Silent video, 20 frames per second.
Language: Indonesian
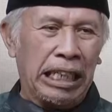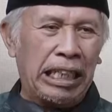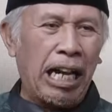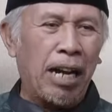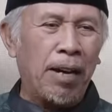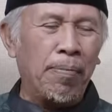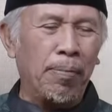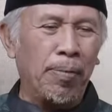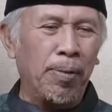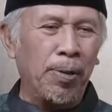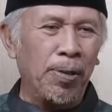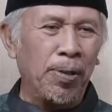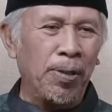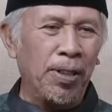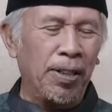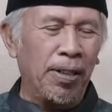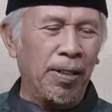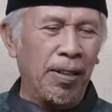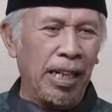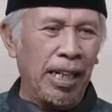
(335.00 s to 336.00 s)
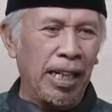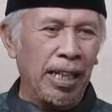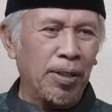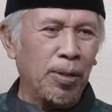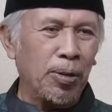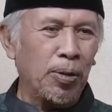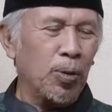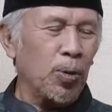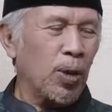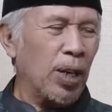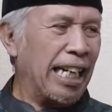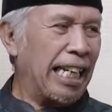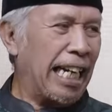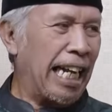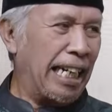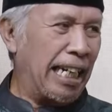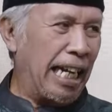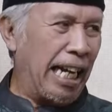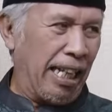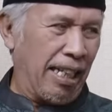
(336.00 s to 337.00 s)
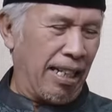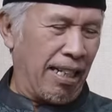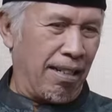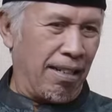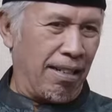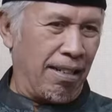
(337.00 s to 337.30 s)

tambo adalah tuturan adat.